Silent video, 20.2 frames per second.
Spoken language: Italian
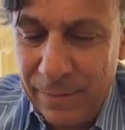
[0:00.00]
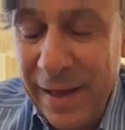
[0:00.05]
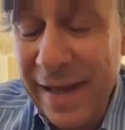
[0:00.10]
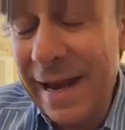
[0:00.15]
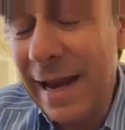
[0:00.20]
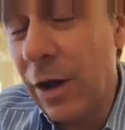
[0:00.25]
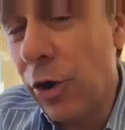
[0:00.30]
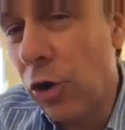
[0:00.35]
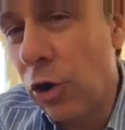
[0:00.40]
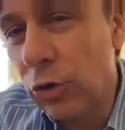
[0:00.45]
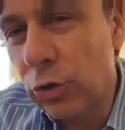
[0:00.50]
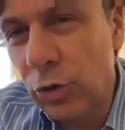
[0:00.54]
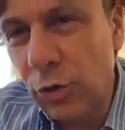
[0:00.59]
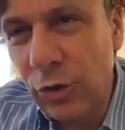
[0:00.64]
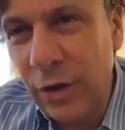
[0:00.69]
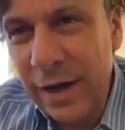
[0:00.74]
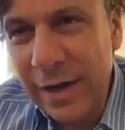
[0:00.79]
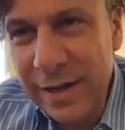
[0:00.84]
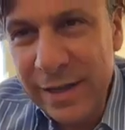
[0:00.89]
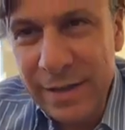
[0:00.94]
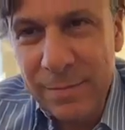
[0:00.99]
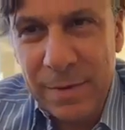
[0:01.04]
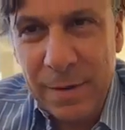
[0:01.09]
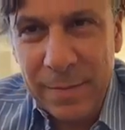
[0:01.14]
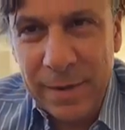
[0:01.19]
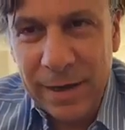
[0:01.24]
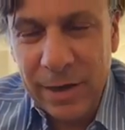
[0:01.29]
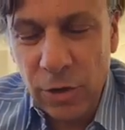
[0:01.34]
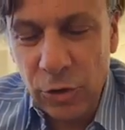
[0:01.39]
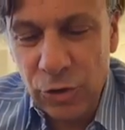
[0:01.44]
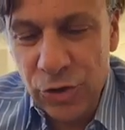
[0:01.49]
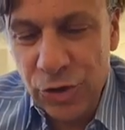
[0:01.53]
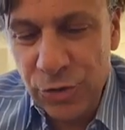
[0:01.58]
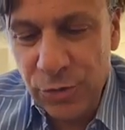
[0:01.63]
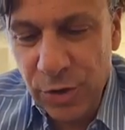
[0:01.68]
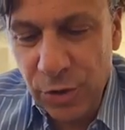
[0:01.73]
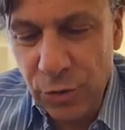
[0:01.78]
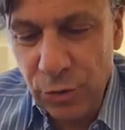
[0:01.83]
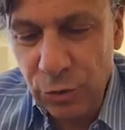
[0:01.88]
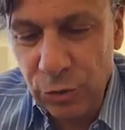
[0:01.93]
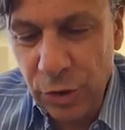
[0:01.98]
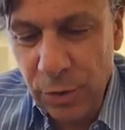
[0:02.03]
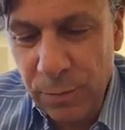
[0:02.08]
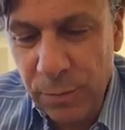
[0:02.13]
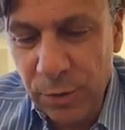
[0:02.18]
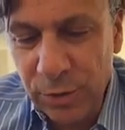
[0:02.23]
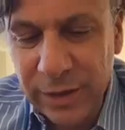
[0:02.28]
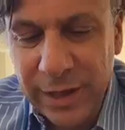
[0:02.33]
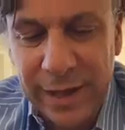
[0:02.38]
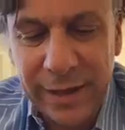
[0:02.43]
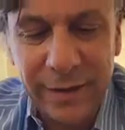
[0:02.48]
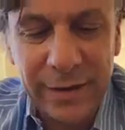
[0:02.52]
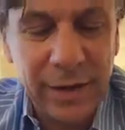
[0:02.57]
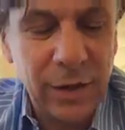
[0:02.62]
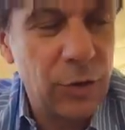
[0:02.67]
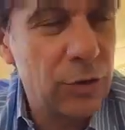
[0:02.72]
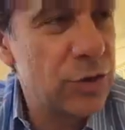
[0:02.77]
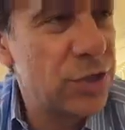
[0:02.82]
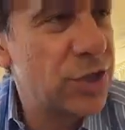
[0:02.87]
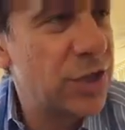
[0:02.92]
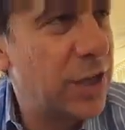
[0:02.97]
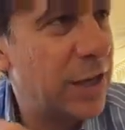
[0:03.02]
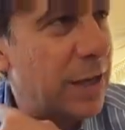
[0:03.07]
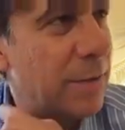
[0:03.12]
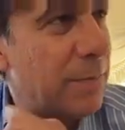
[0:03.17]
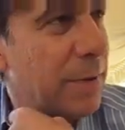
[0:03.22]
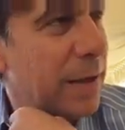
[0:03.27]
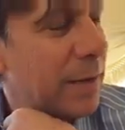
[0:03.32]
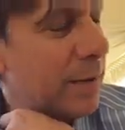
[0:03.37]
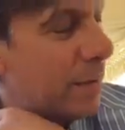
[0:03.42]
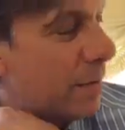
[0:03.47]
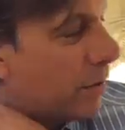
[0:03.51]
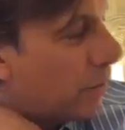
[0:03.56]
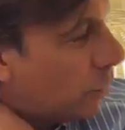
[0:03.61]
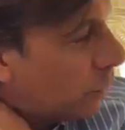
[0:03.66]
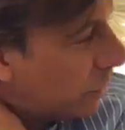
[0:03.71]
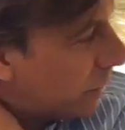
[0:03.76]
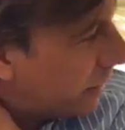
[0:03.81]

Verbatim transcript: beh, l'accordo con la Libia, perché oggi c'è un incontro importante, il corsiere, per,